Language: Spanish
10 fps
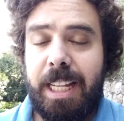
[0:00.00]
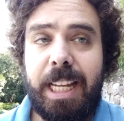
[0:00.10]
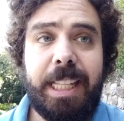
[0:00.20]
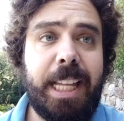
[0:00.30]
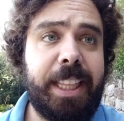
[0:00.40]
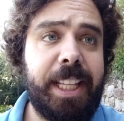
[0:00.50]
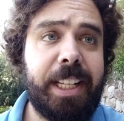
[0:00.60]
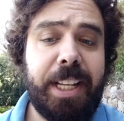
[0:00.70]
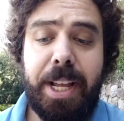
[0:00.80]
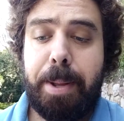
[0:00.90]
Es
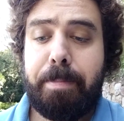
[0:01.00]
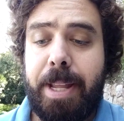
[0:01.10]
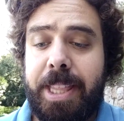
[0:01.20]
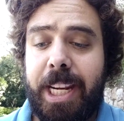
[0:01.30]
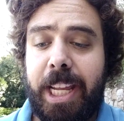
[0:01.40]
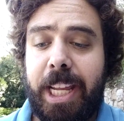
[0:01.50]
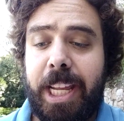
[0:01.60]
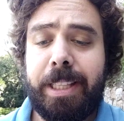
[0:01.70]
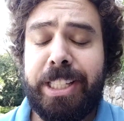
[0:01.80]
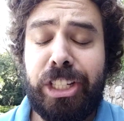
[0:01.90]
decir, Mientras la
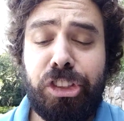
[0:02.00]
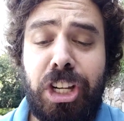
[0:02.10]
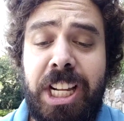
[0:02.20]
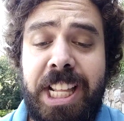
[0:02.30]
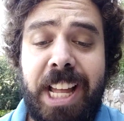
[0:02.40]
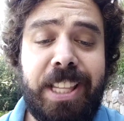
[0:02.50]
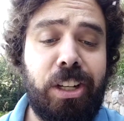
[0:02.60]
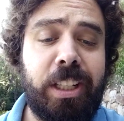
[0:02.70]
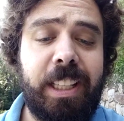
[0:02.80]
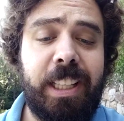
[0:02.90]
práctica totalidad de
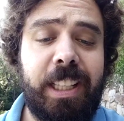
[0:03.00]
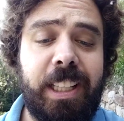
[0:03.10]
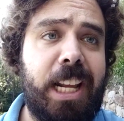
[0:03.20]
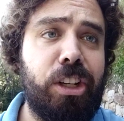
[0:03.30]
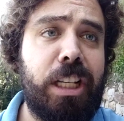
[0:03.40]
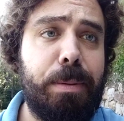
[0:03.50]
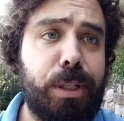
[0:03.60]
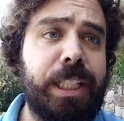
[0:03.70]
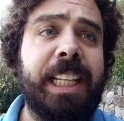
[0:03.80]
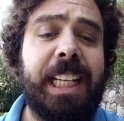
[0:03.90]
los, de los
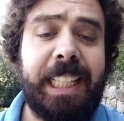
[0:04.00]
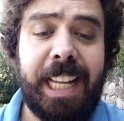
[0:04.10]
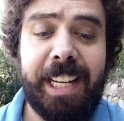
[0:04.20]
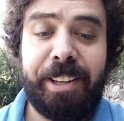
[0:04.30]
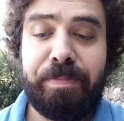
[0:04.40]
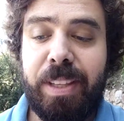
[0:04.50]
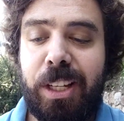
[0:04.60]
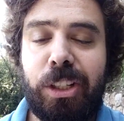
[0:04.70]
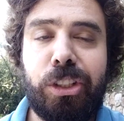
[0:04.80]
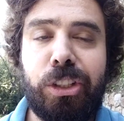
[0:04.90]
libros de esta saga
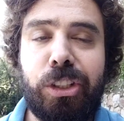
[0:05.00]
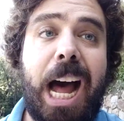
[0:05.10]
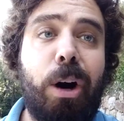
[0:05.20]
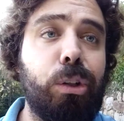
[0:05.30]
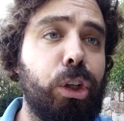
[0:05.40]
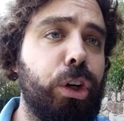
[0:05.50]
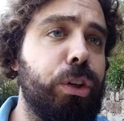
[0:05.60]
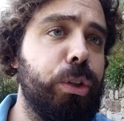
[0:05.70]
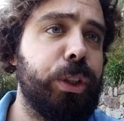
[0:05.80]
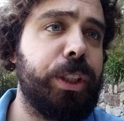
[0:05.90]
son
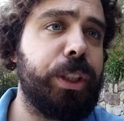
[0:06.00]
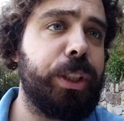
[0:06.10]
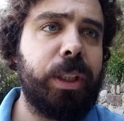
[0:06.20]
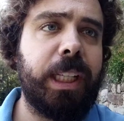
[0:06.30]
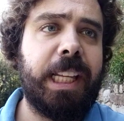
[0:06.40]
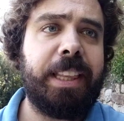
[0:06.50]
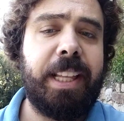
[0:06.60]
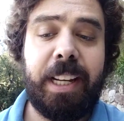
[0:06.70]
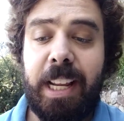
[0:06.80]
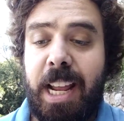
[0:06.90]
autoconclusivos, es
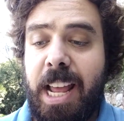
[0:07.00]
decir,